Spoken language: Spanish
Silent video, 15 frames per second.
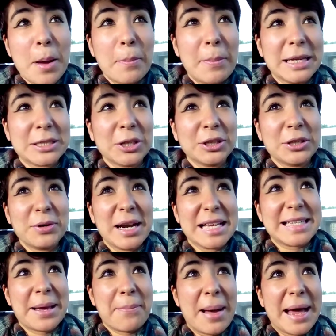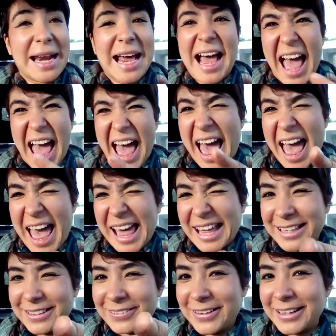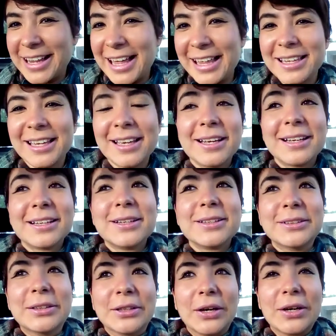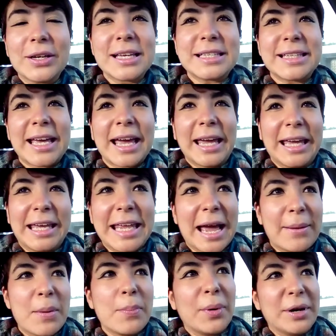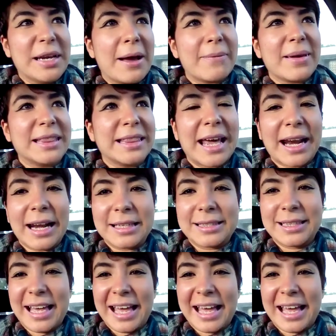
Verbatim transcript: mamá, son de una semana, ah, ¿verdad? No, este, y ya me ponía a venderlas.